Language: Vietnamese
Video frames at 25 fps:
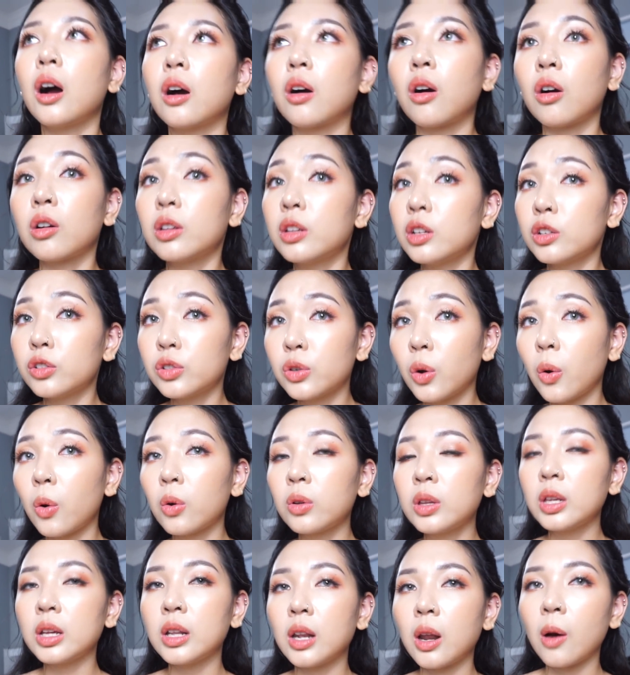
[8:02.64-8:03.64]
Có những
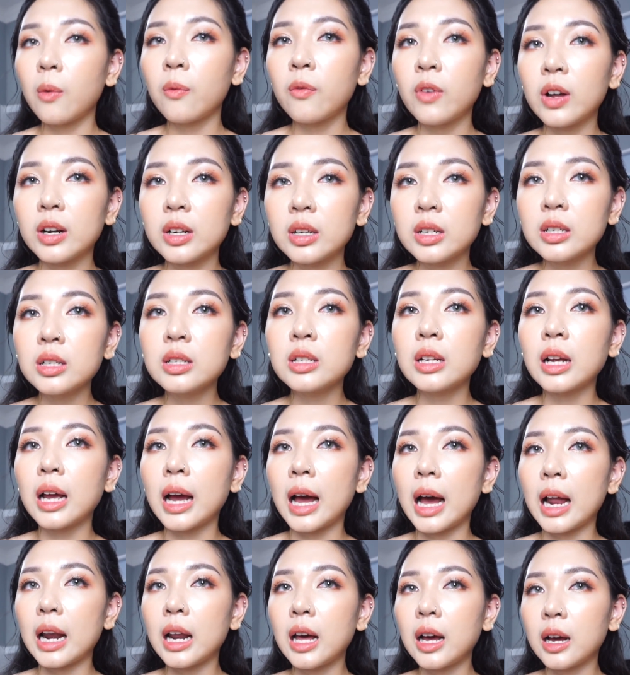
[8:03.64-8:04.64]
chỗ thì lông vẫn
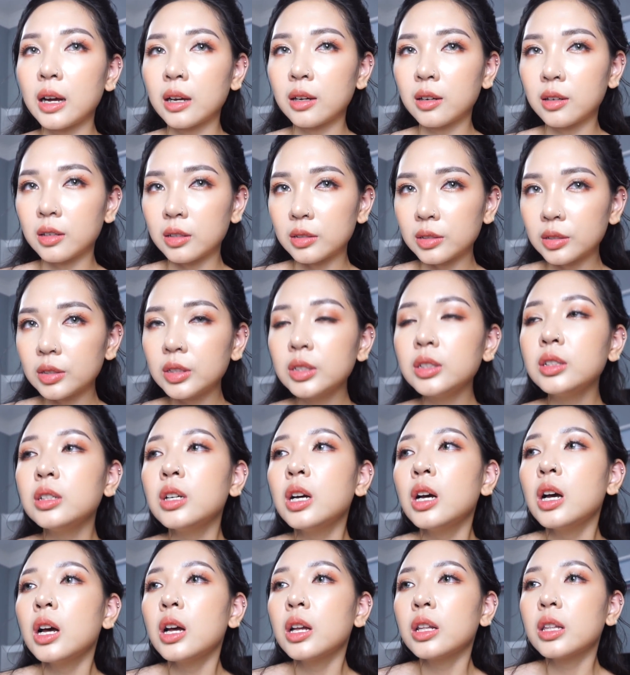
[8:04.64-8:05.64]
khá là cứng,
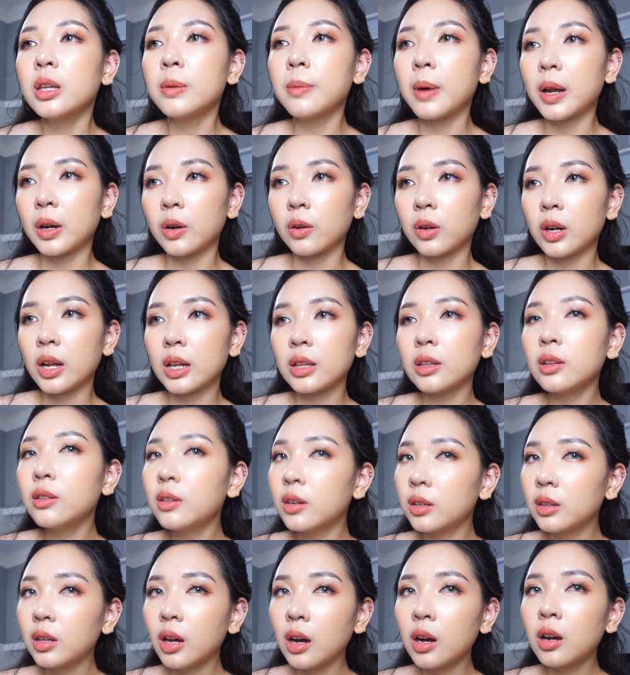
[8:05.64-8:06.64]
nhưng mà nó đã
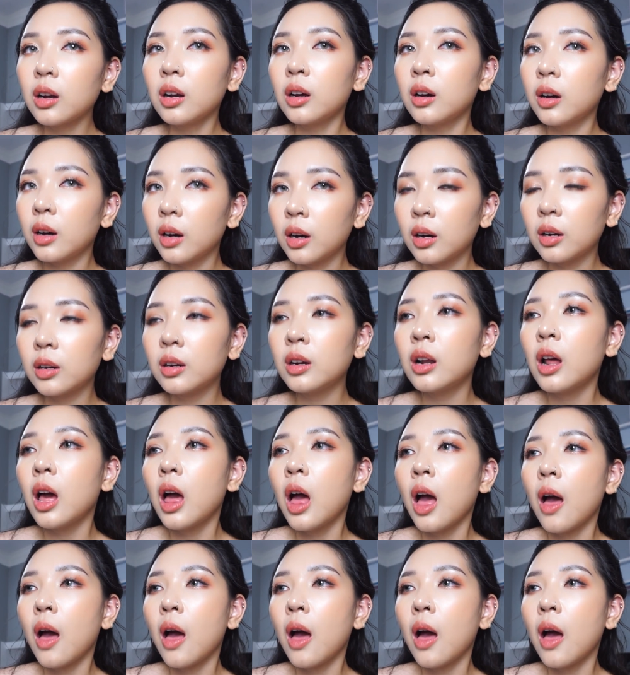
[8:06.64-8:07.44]
thưa thớt hơn.